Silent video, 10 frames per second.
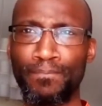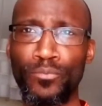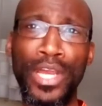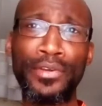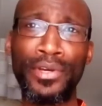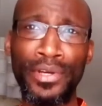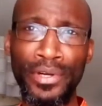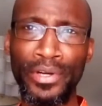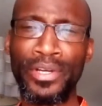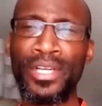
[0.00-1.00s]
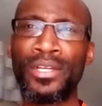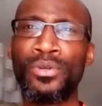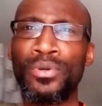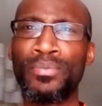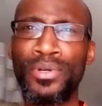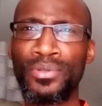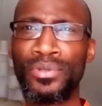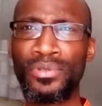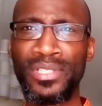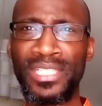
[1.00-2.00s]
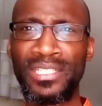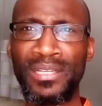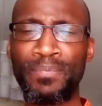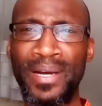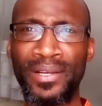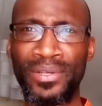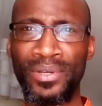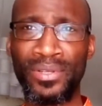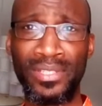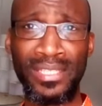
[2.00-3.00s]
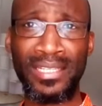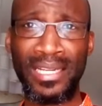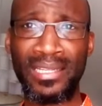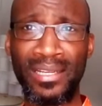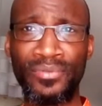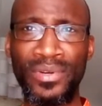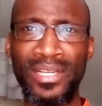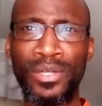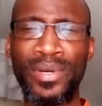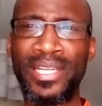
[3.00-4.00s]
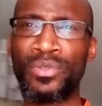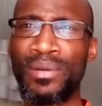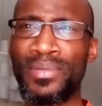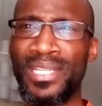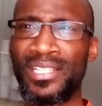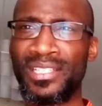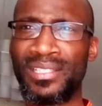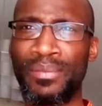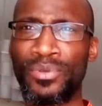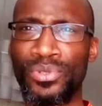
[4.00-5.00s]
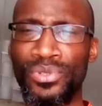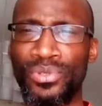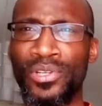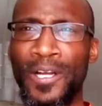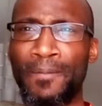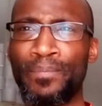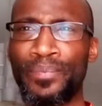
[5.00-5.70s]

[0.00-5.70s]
D'ailleurs, le monde ne dit-il pas que si quelqu'un veut aller loin, il doit ménager sa monture